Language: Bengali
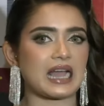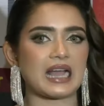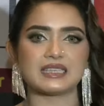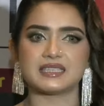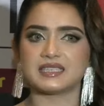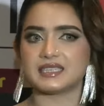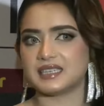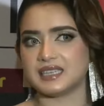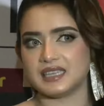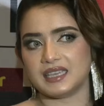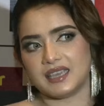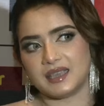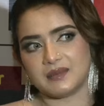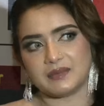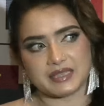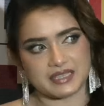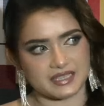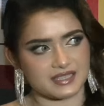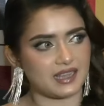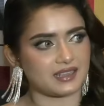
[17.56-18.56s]
কাজ নিয়ে
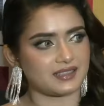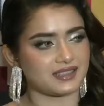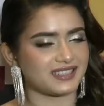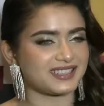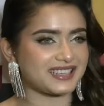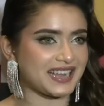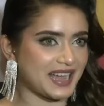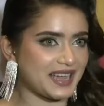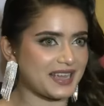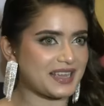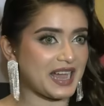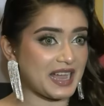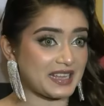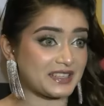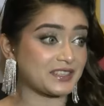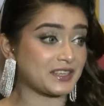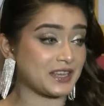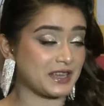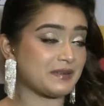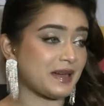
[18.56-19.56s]
বেঁচে থাকতে চাই
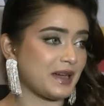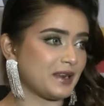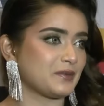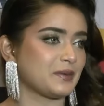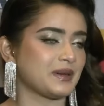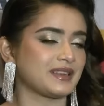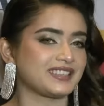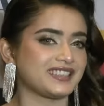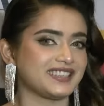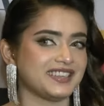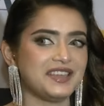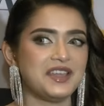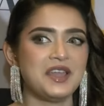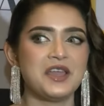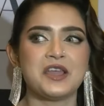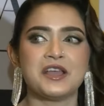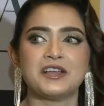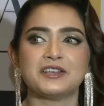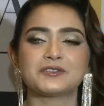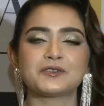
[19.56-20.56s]
কাজকে ভালোবাসি
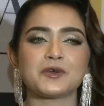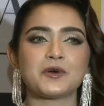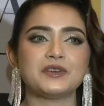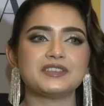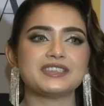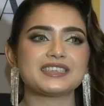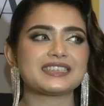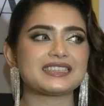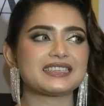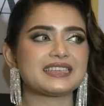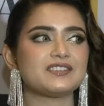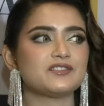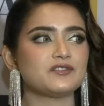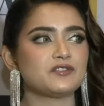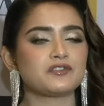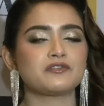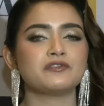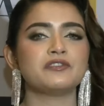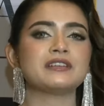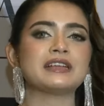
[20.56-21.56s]
সো ওই জায়গা থেকে
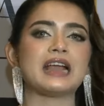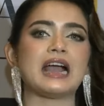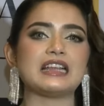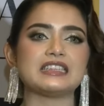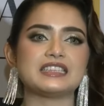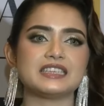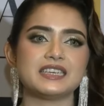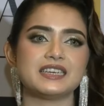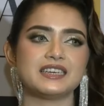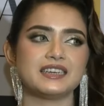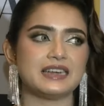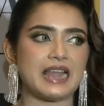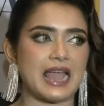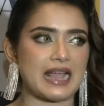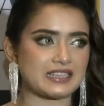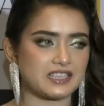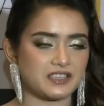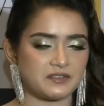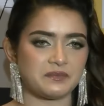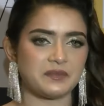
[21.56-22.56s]
যদি কোনো কাজের
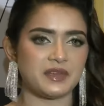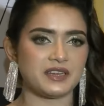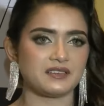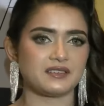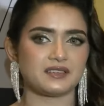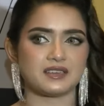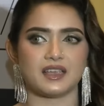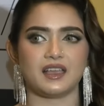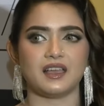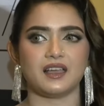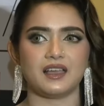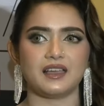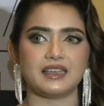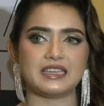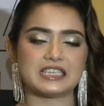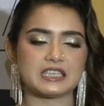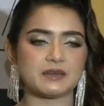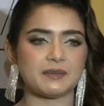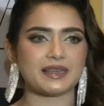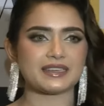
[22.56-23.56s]
অ্যাচিভমেন্ট
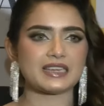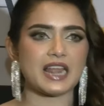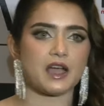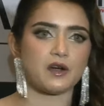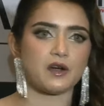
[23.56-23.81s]
হিসেবে একটা